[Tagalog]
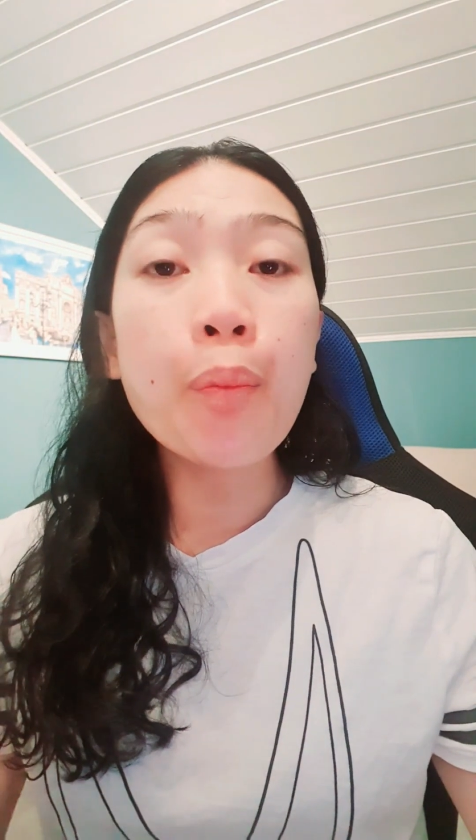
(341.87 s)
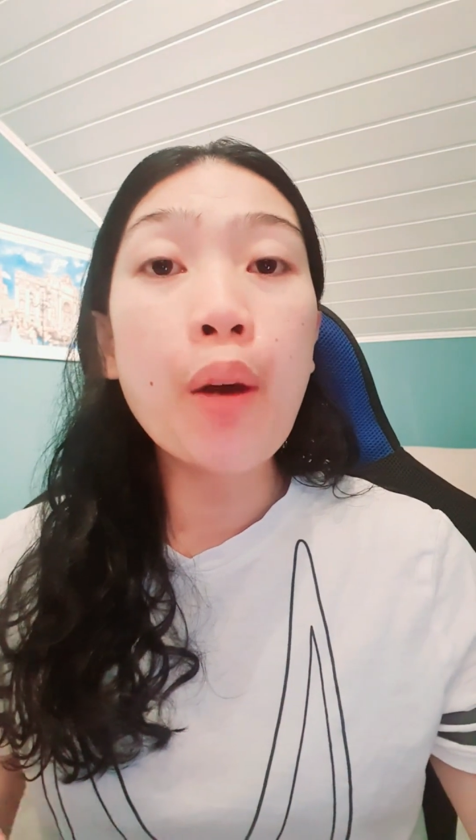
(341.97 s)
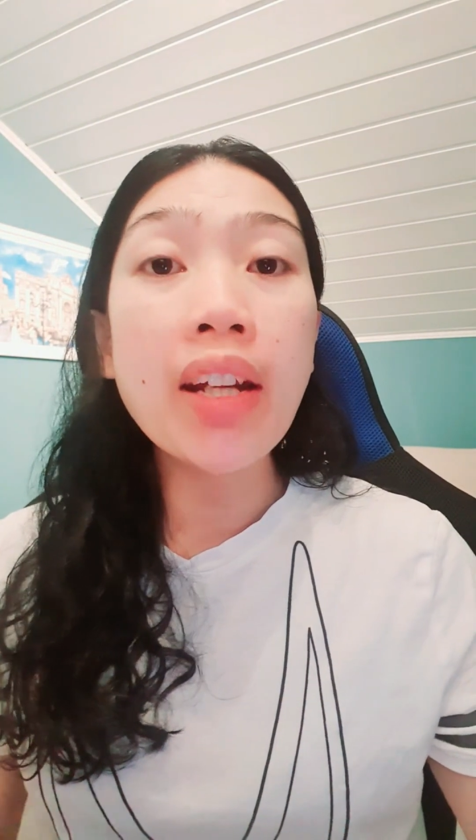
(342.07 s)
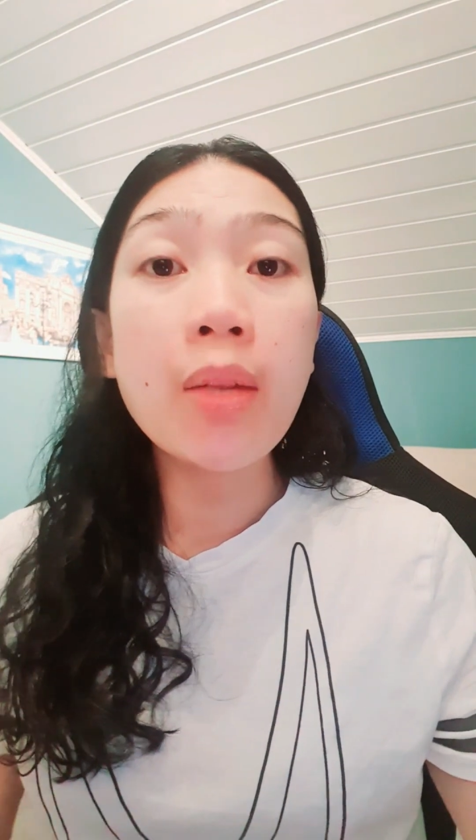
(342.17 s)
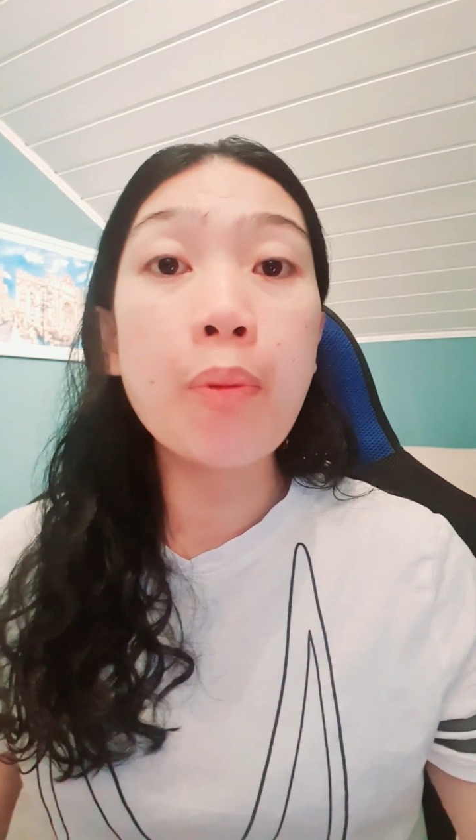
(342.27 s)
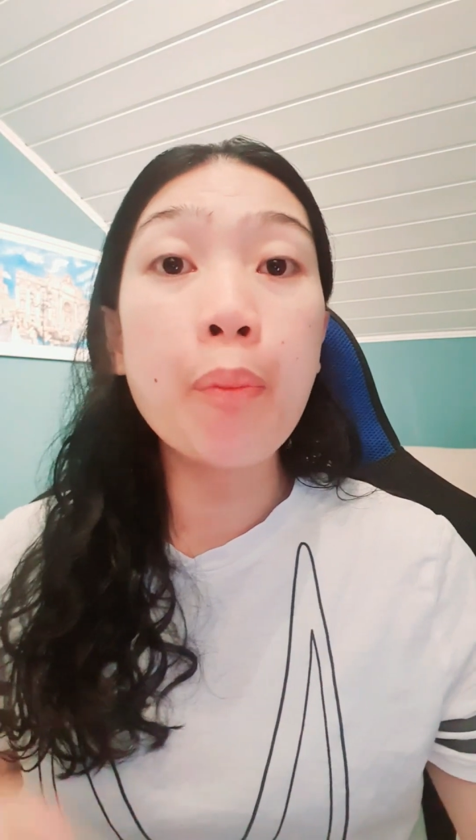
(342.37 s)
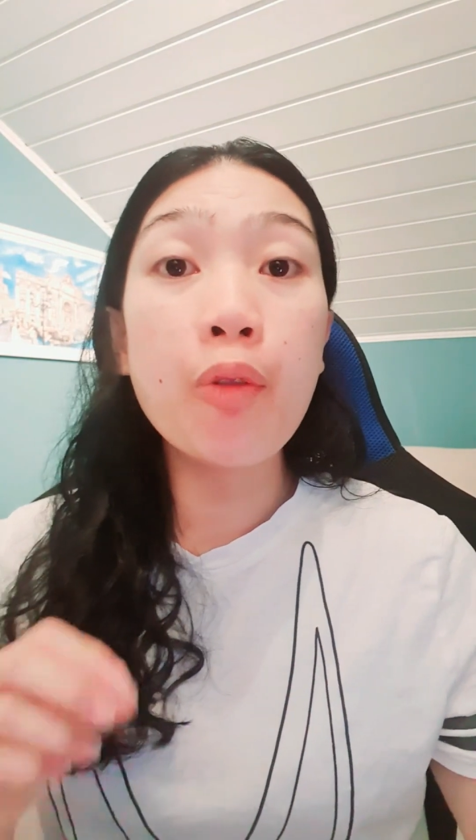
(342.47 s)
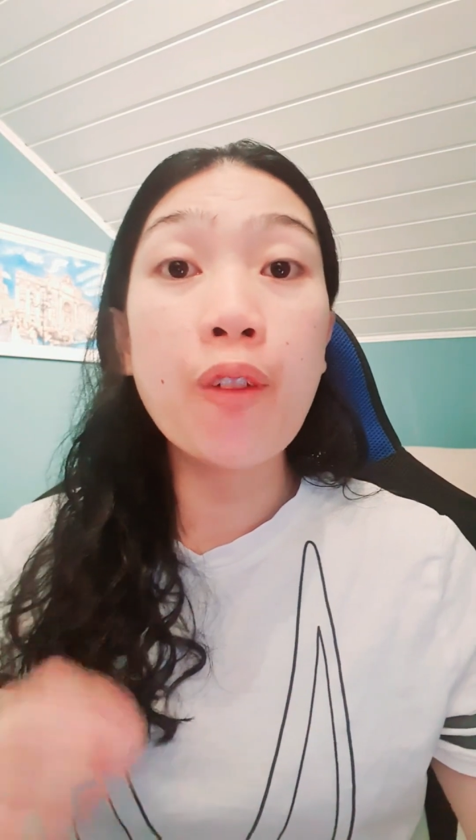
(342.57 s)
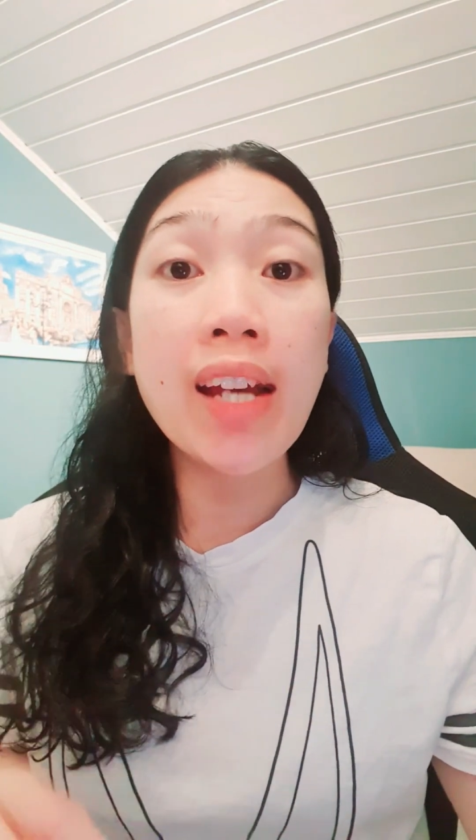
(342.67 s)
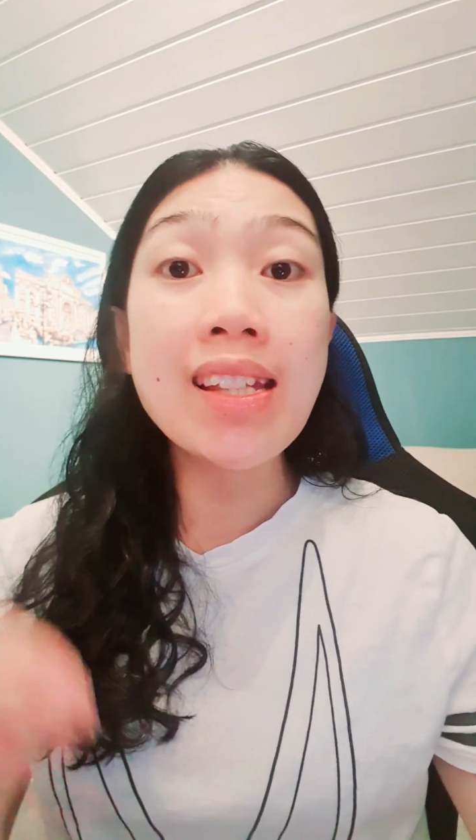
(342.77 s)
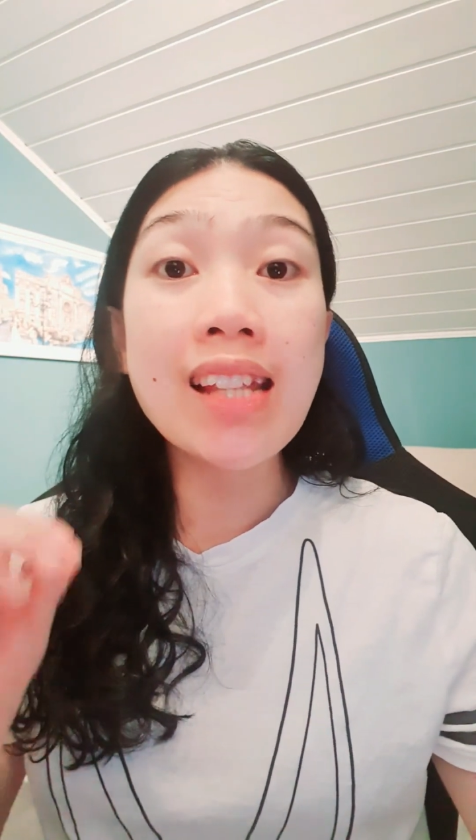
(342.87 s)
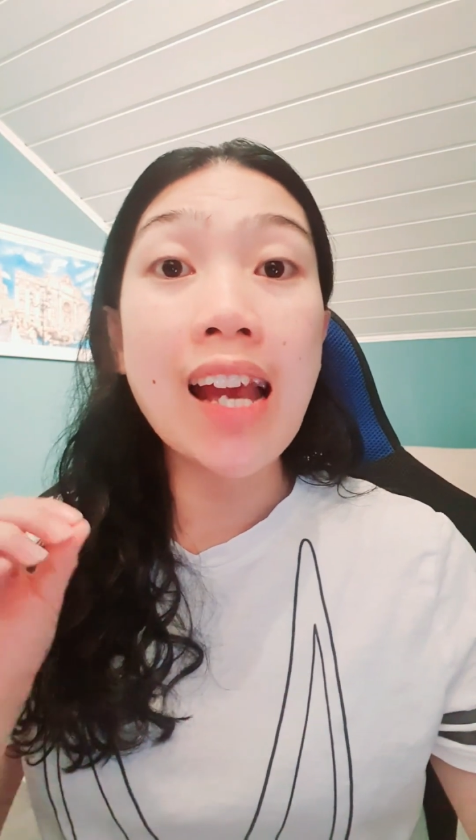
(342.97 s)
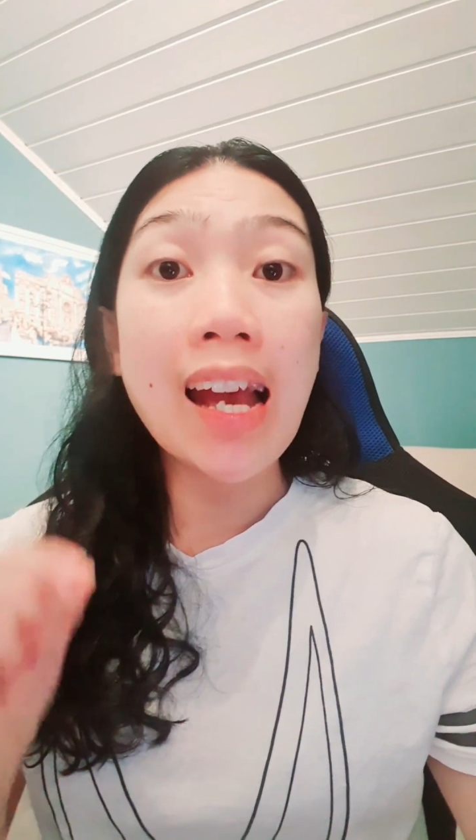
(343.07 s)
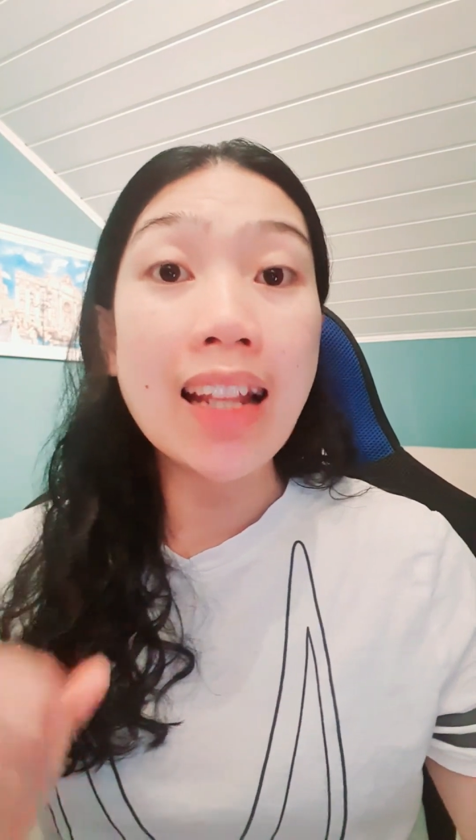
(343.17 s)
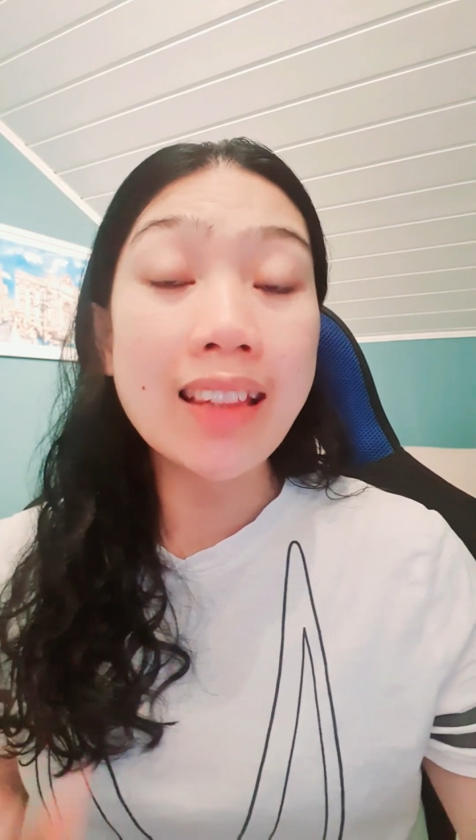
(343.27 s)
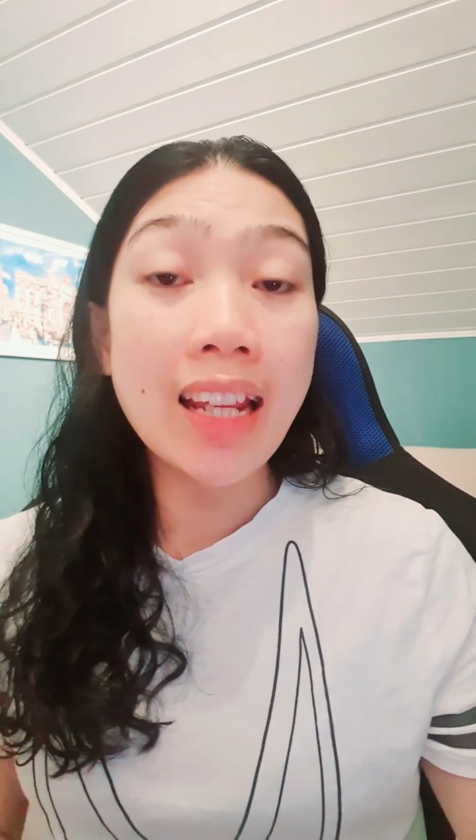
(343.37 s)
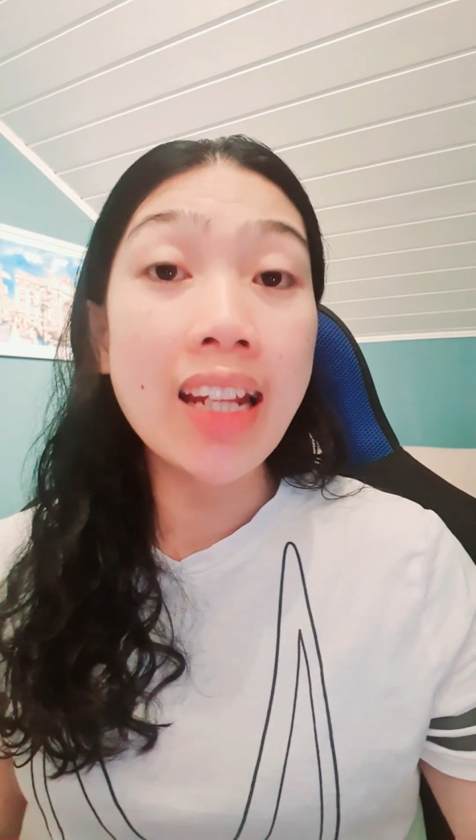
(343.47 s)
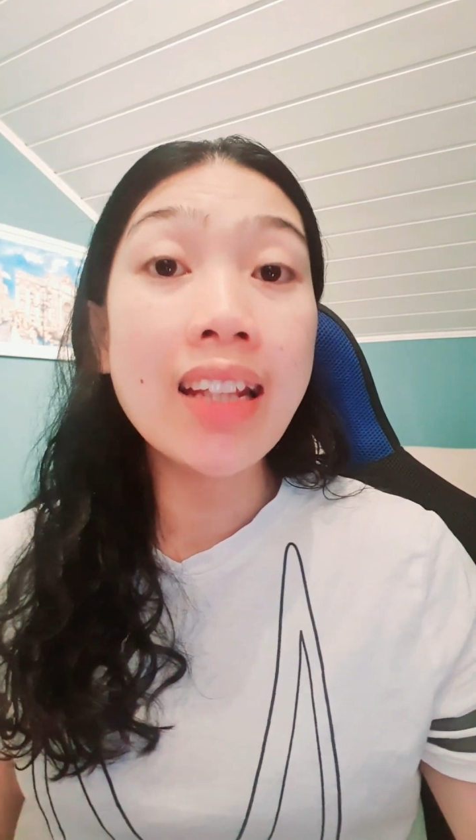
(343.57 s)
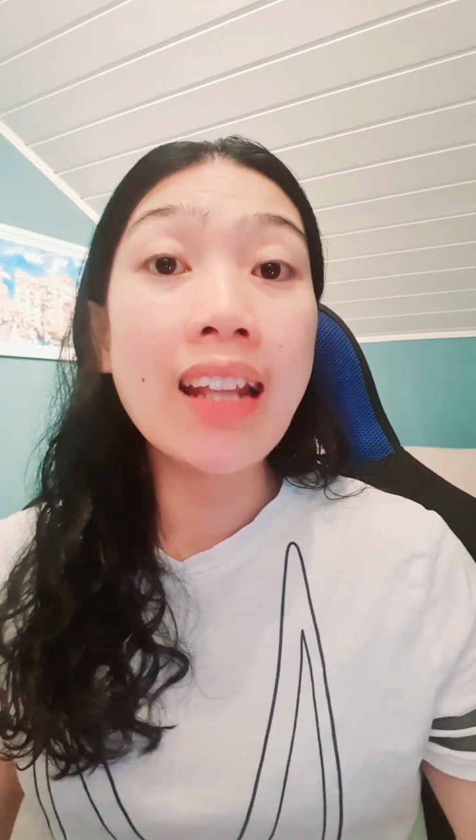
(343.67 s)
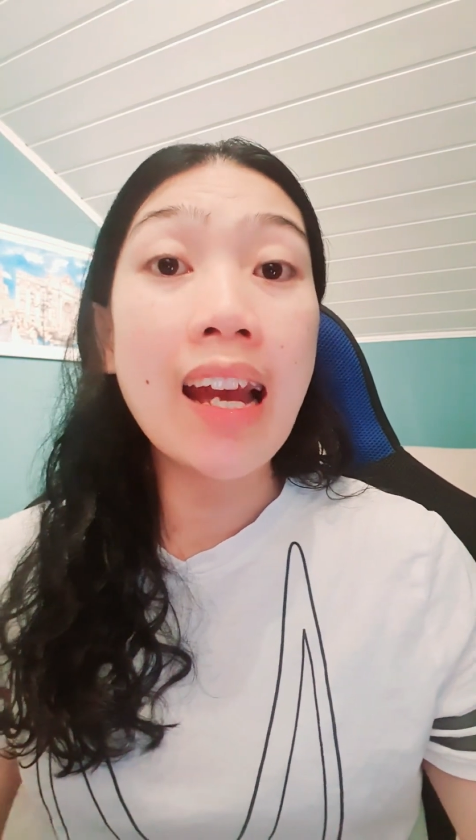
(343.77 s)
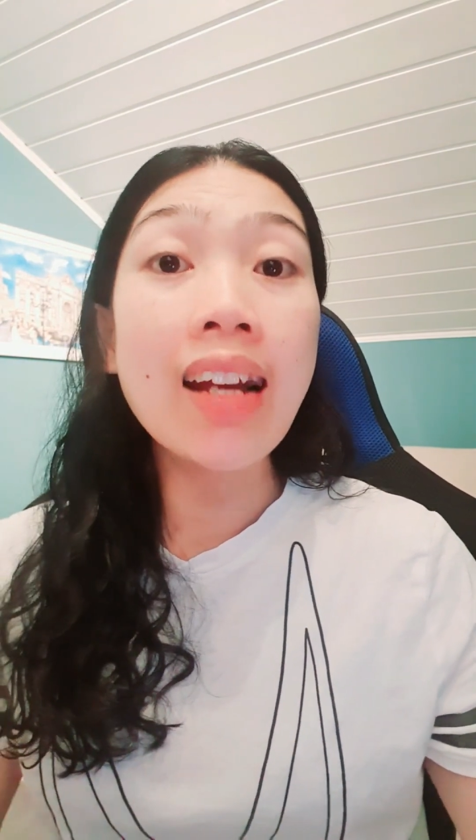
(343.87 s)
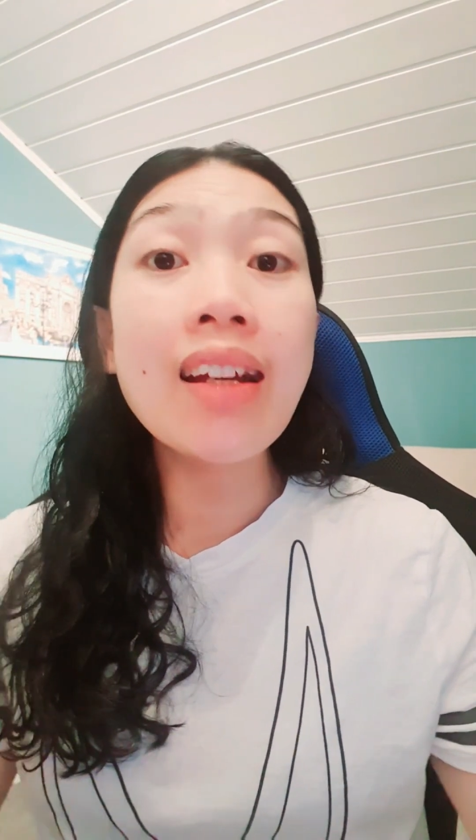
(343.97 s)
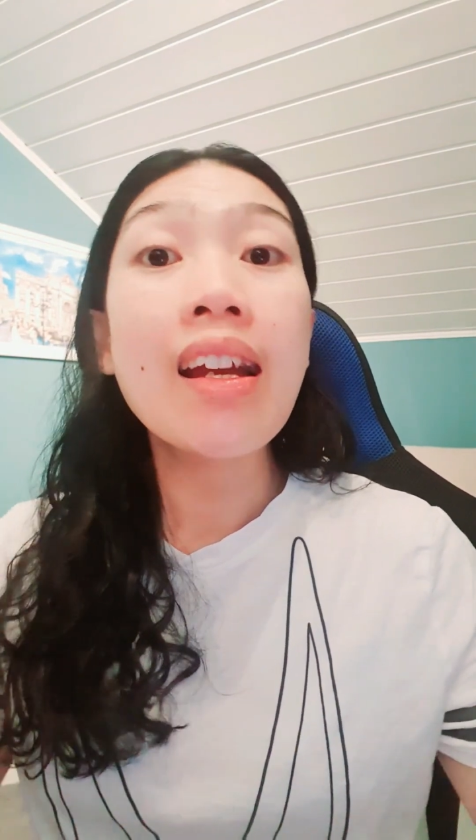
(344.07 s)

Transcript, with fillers: po ay nagpo-provide sa atin ng